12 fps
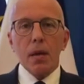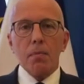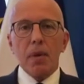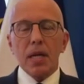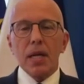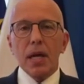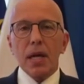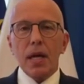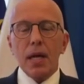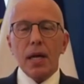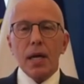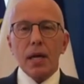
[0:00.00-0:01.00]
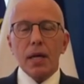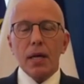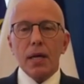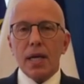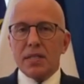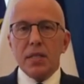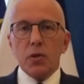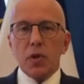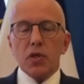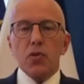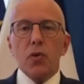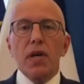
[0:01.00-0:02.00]
malgré euh, la
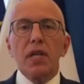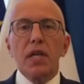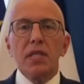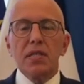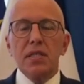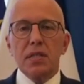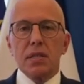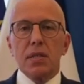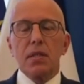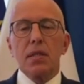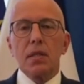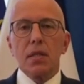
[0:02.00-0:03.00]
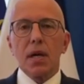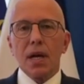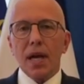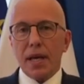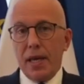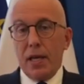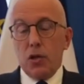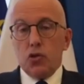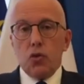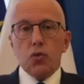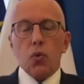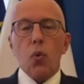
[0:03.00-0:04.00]
situation inédite dans laquelle
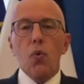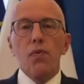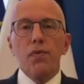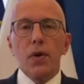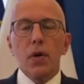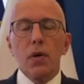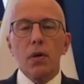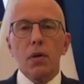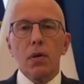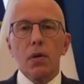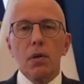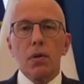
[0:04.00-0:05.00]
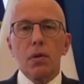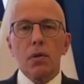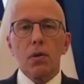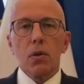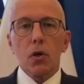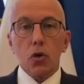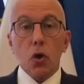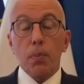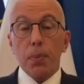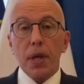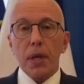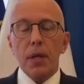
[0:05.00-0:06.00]
se trouve euh, notre
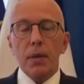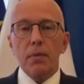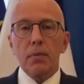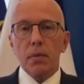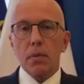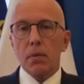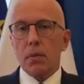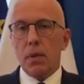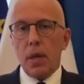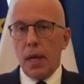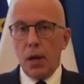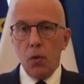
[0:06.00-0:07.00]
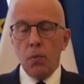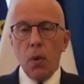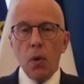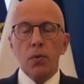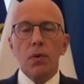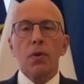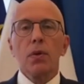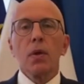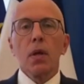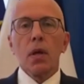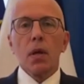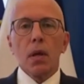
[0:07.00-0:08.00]
pays et le monde,
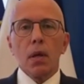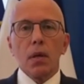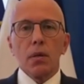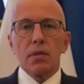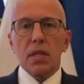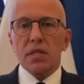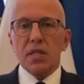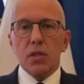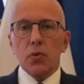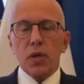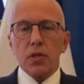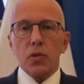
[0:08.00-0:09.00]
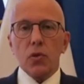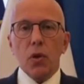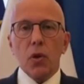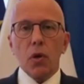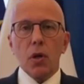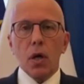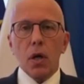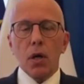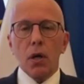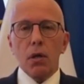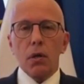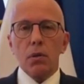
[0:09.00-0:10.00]
cette situation
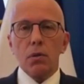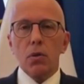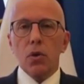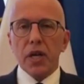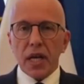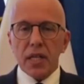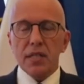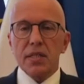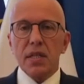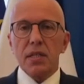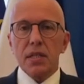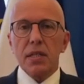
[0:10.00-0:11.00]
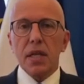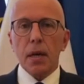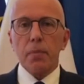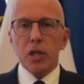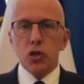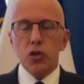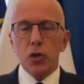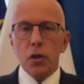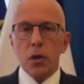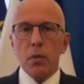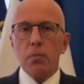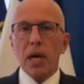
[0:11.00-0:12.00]
euh, de crise sanitaire
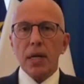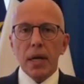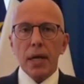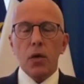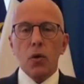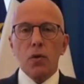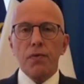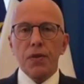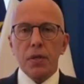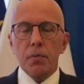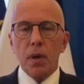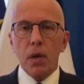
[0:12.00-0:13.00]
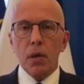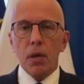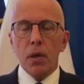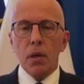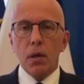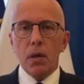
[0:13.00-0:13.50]
majeure, malgré le confinement,